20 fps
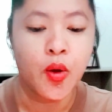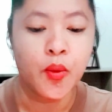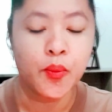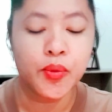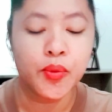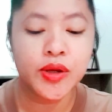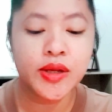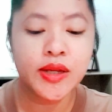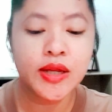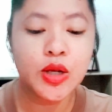วิ
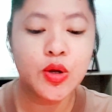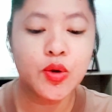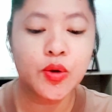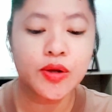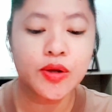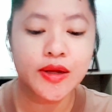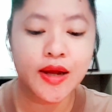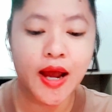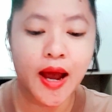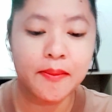ธีลด
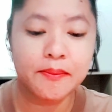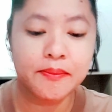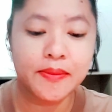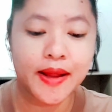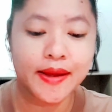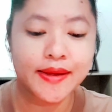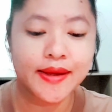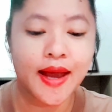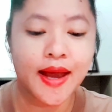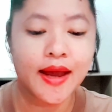กรรมและ
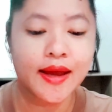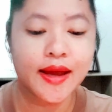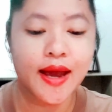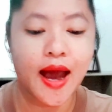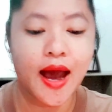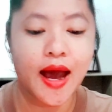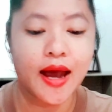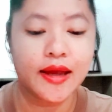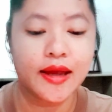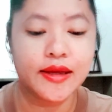แก้ไข
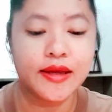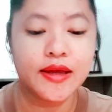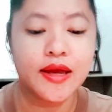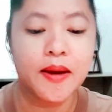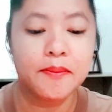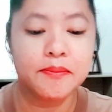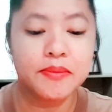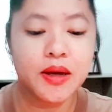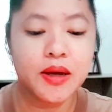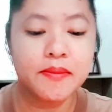
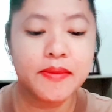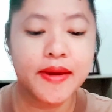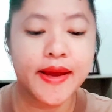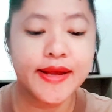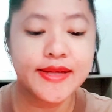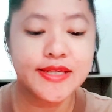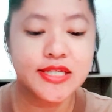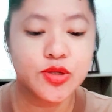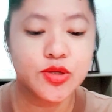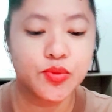เพื่อไม่ให้
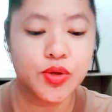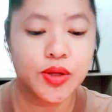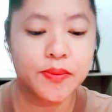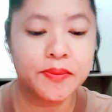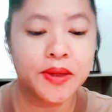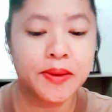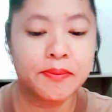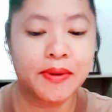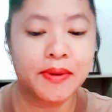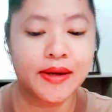ชีวิต
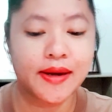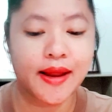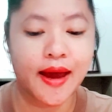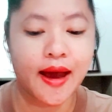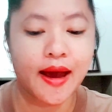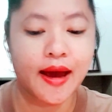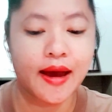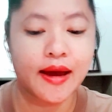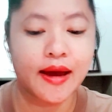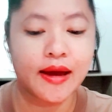มีปัญหา
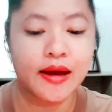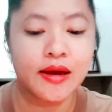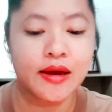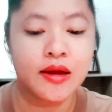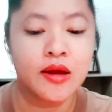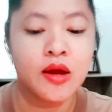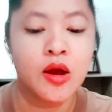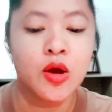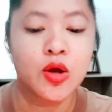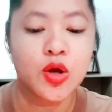
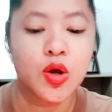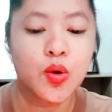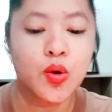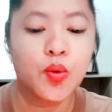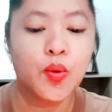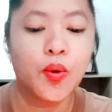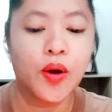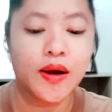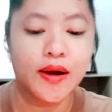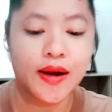ก็ค
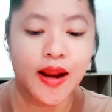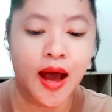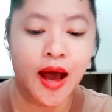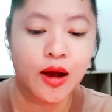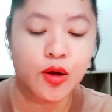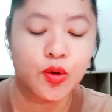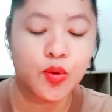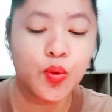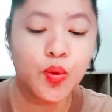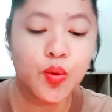วรละ
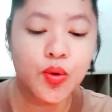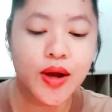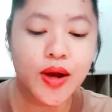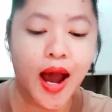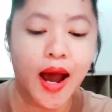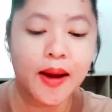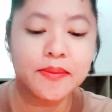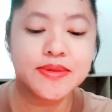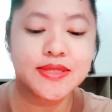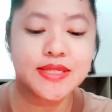คู่กรร
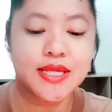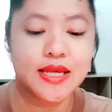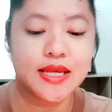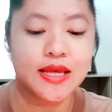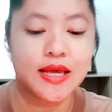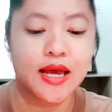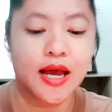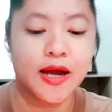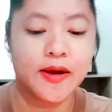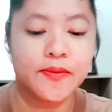มเสี
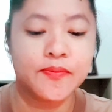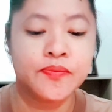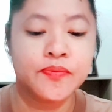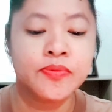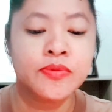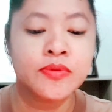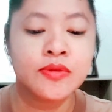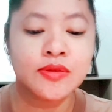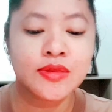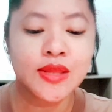ย
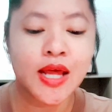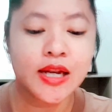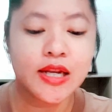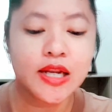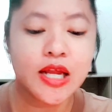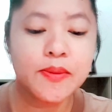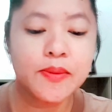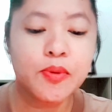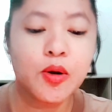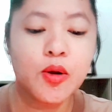ตัด
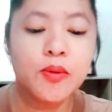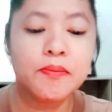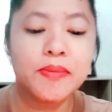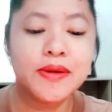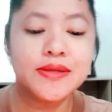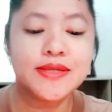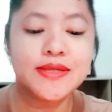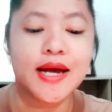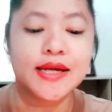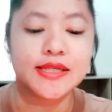ให้พ้นไป
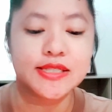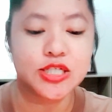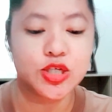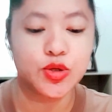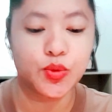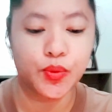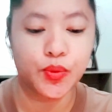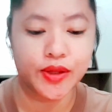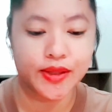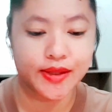จากชี
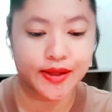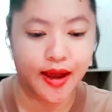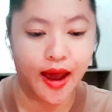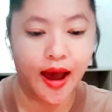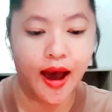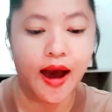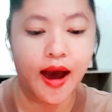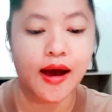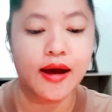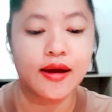วิต
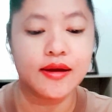ค่ะ